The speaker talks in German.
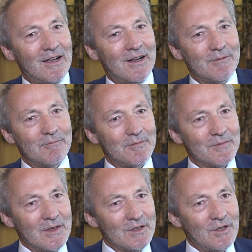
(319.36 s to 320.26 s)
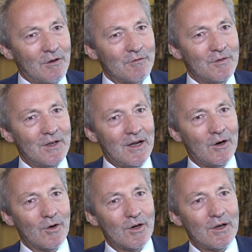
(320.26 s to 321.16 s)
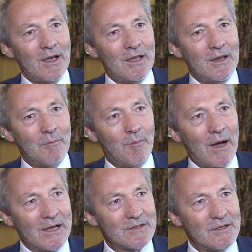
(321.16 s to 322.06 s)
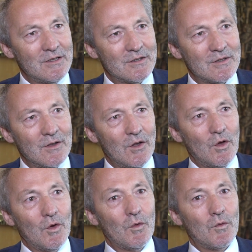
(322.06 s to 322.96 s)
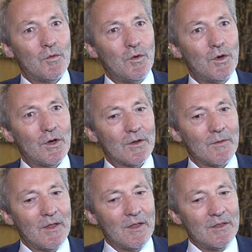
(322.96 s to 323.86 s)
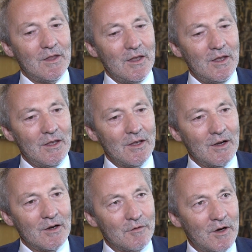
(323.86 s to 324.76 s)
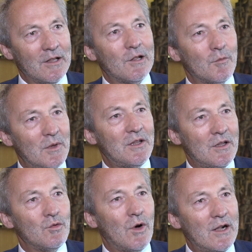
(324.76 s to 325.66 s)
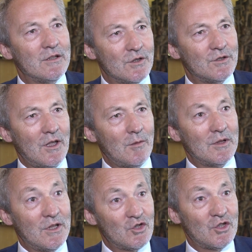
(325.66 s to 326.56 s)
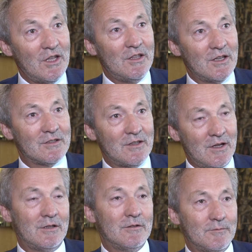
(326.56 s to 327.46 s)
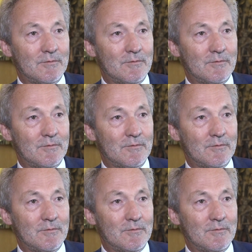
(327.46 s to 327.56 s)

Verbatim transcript: ähm, schaffen wir auch eine Basis für die äh, Verhandlung mit den dualen Systemen. Das steht jetzt an.